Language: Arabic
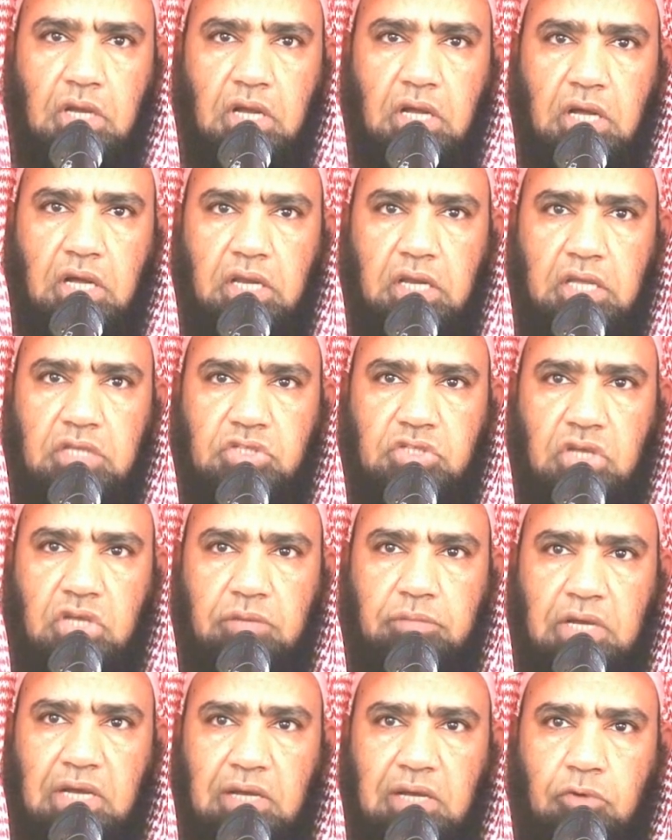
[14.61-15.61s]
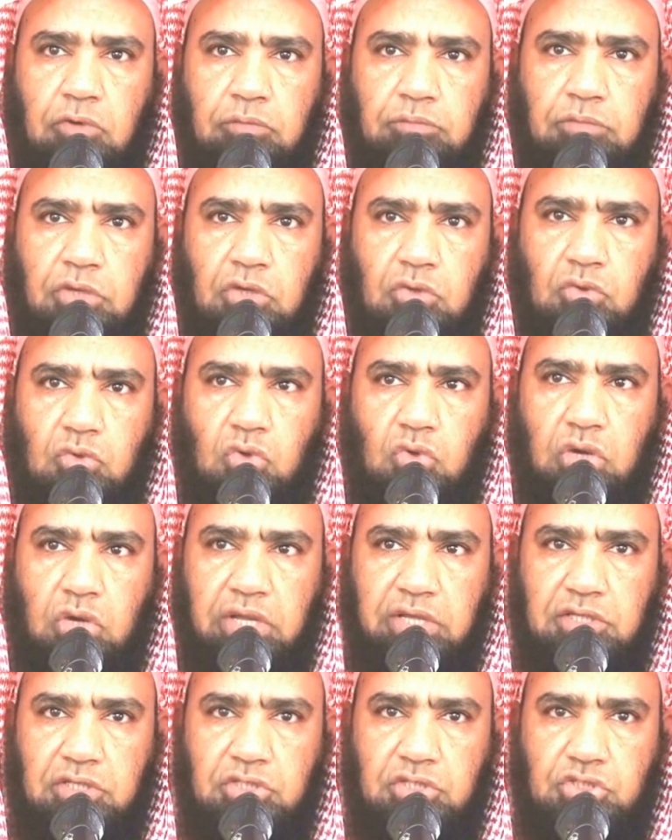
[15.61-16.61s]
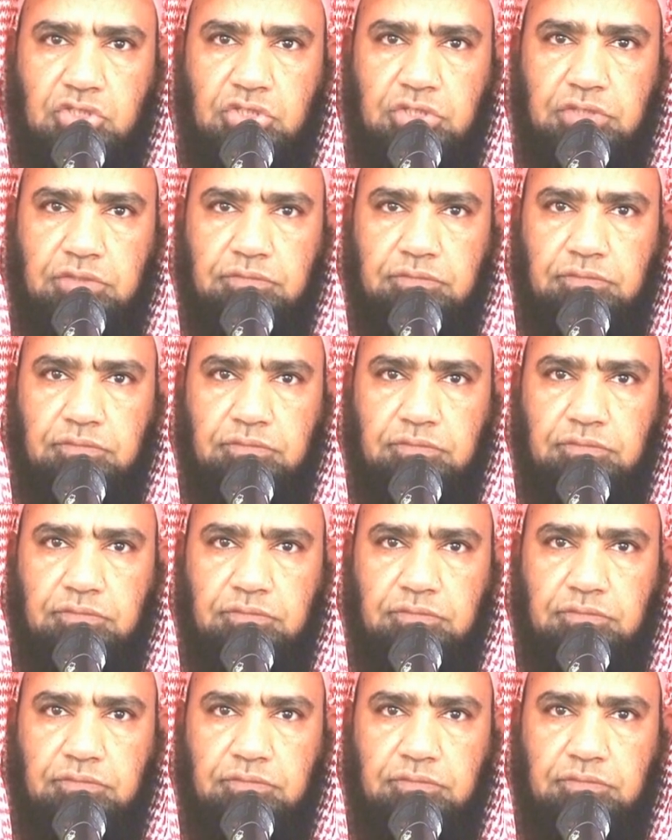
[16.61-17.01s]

دخل شباب من قريش